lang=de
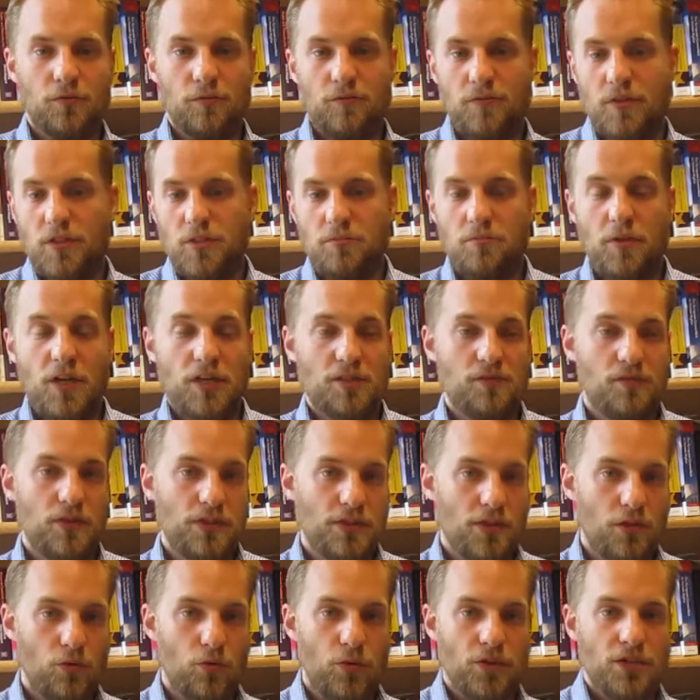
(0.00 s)
wie es
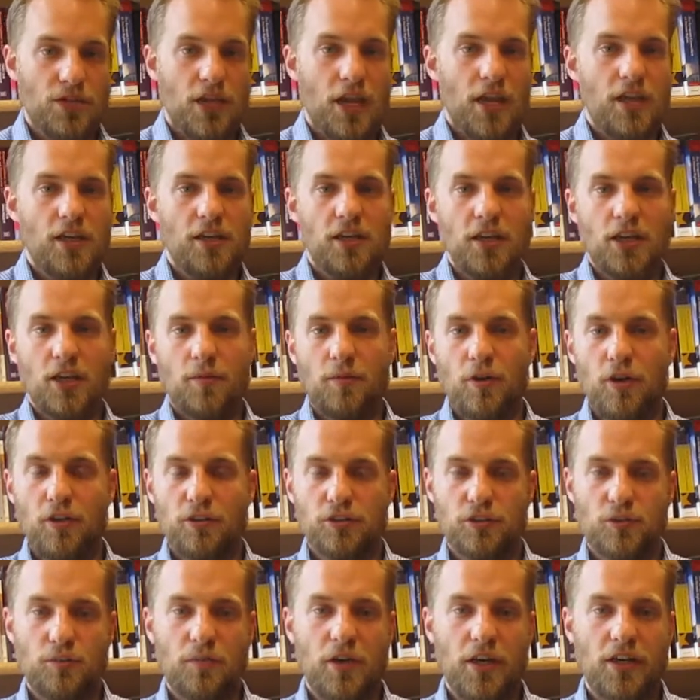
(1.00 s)
beispielsweise Louis Henkin, aber auch
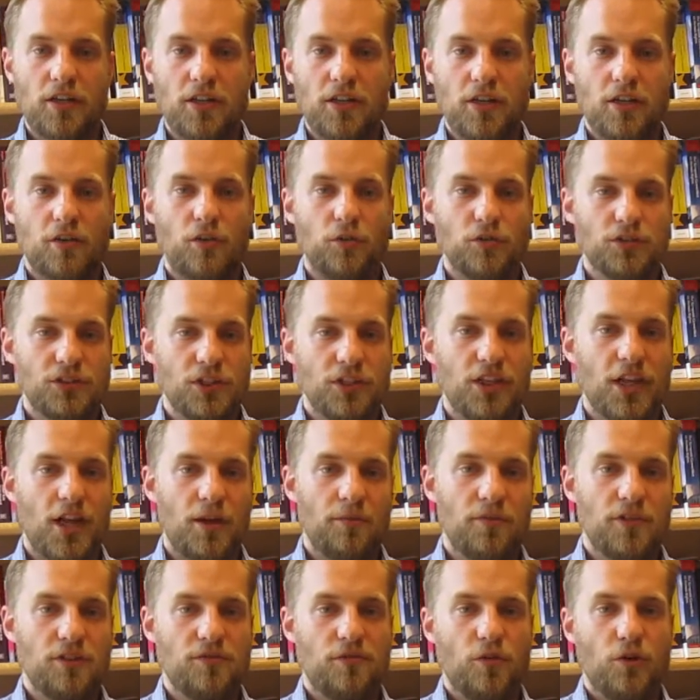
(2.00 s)
so manche große
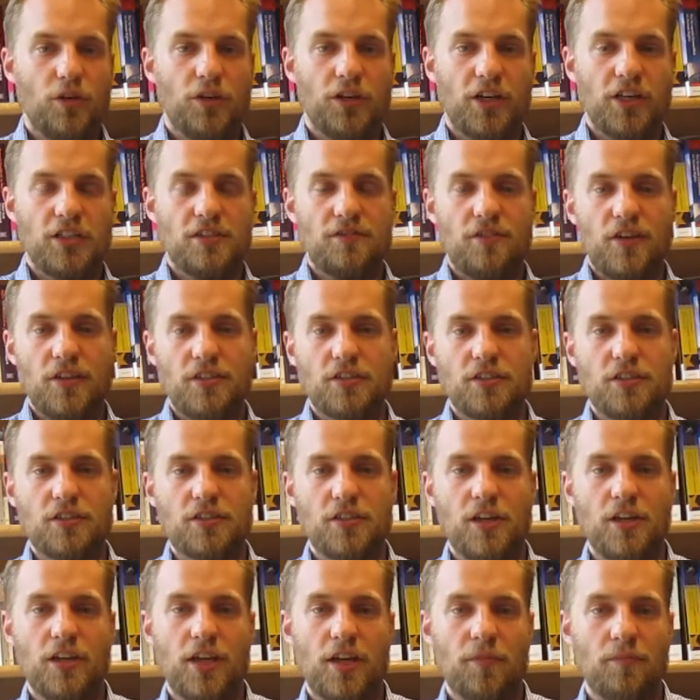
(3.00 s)
Namen des Völkerrechts
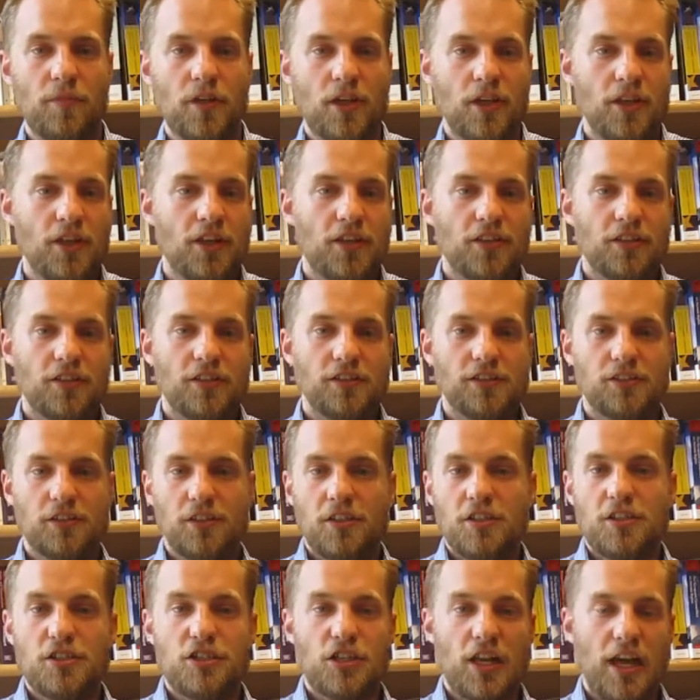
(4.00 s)
festgestellt haben, dass
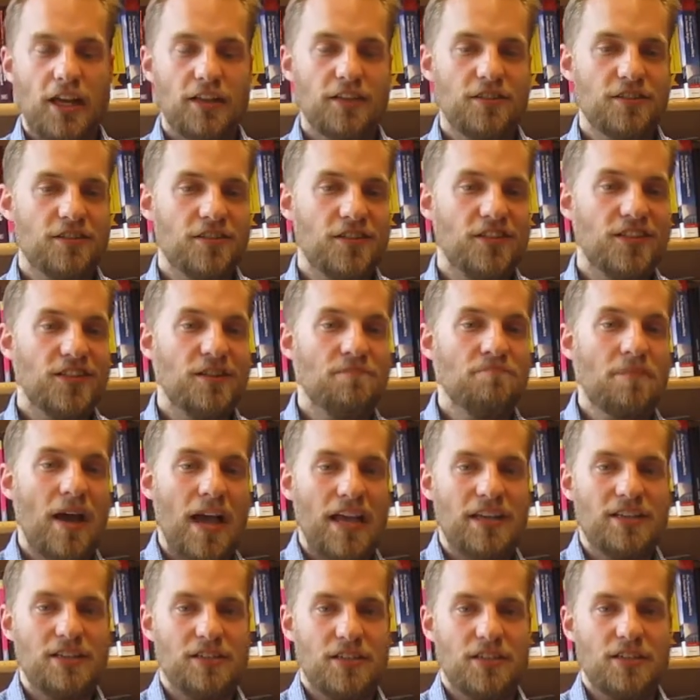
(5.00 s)
Staaten sich die
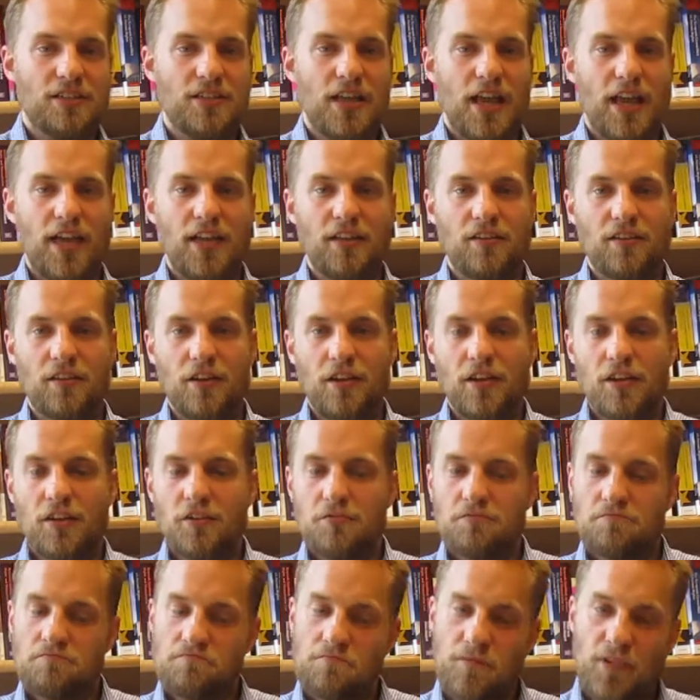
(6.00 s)
meiste Zeit
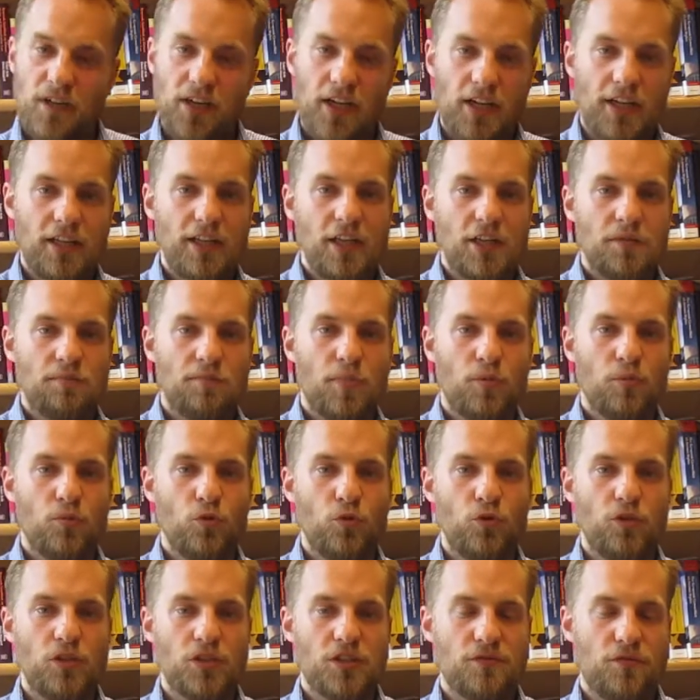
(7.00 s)
redlich
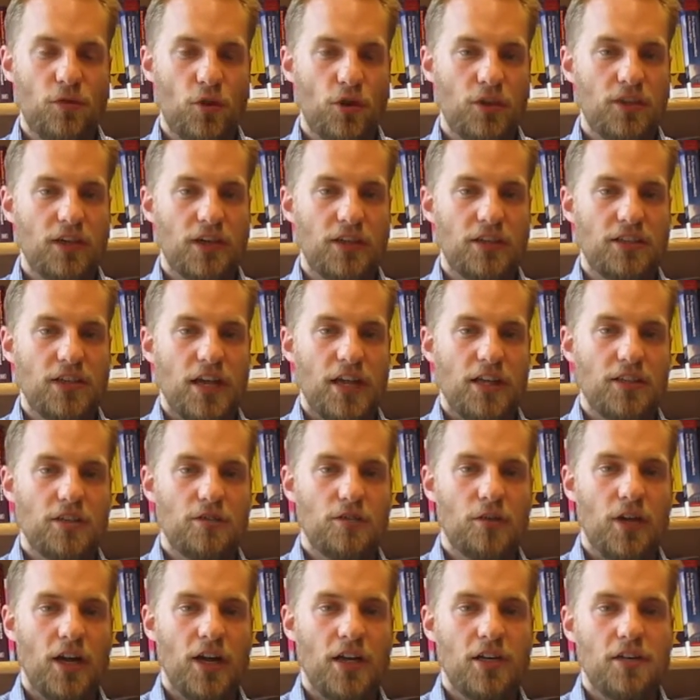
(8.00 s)
bemühen, das Völkerrecht
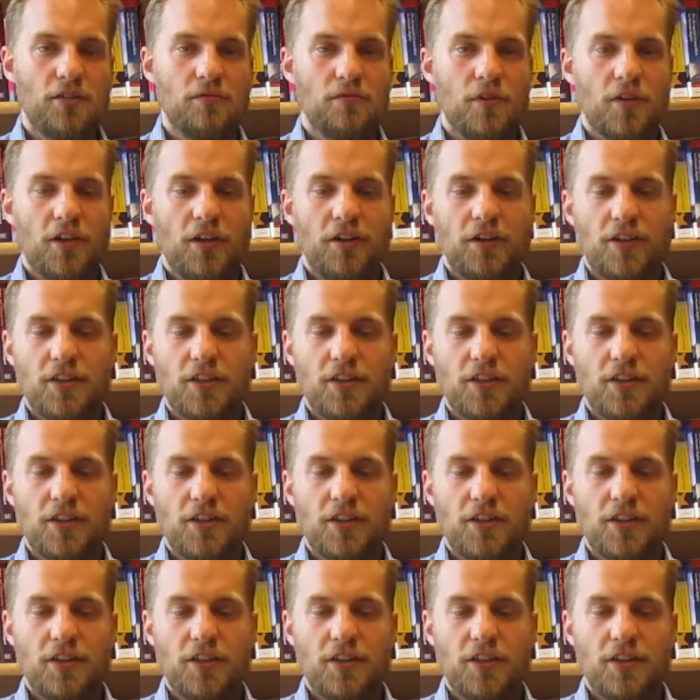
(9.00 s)
einzuhalten.